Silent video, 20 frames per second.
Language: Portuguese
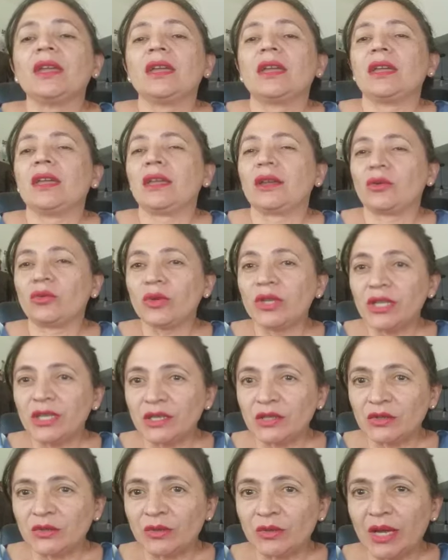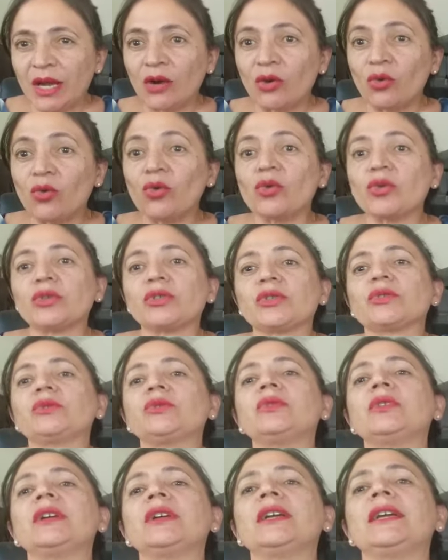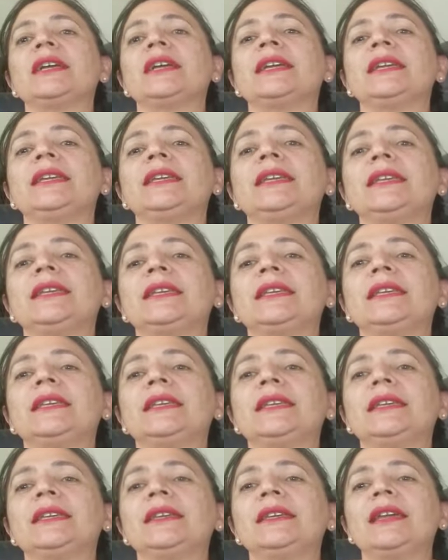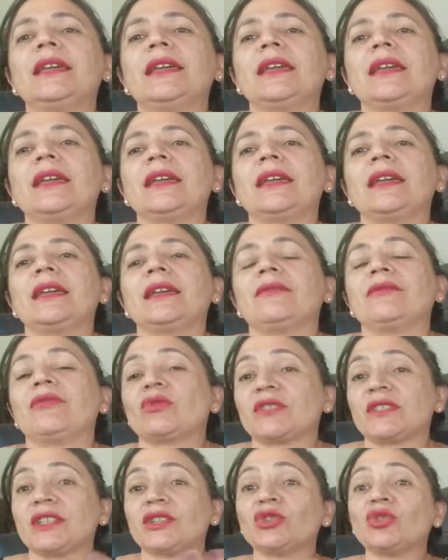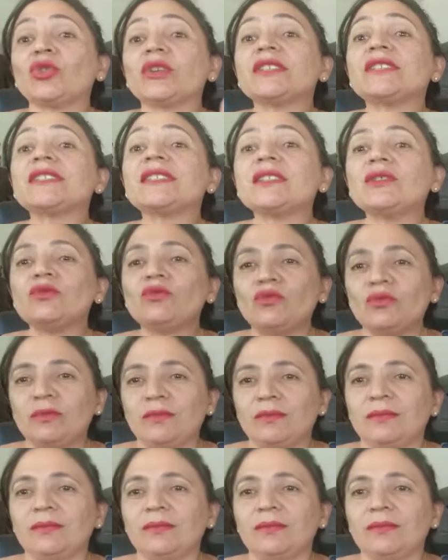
é, com início em agosto, e que é, vão ser dois em um.